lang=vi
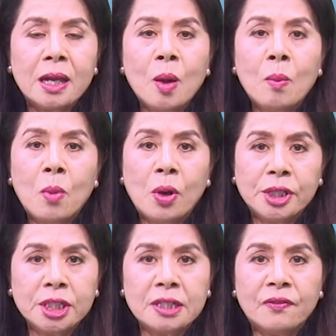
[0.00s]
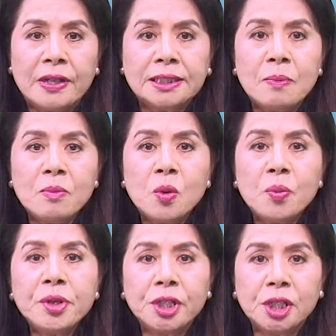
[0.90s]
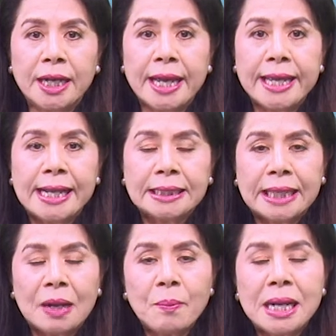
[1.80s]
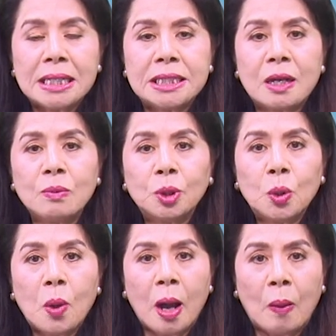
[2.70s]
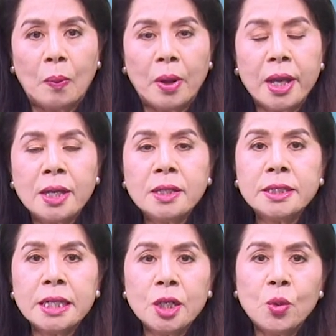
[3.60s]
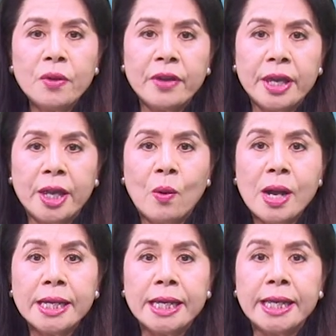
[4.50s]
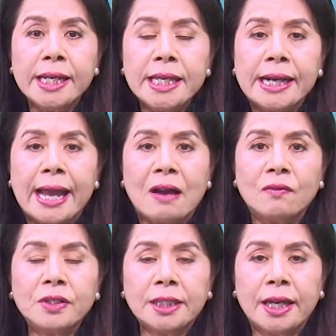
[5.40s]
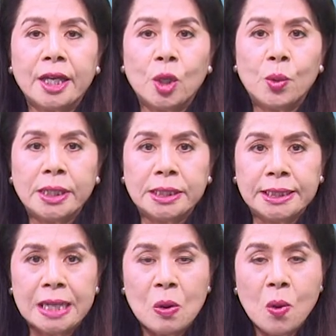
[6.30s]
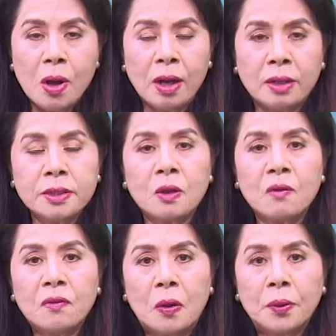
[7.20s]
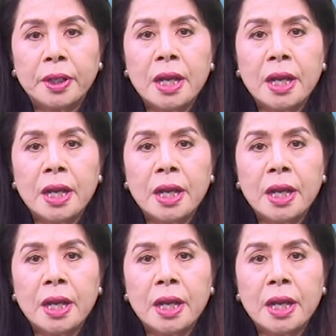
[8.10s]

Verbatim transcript: Mọi sự phát tâm cúng dường hay các thắc mắc trong tu học, xin quý vị hoan hỷ liên lạc với Thầy Huyền Châu ở số phone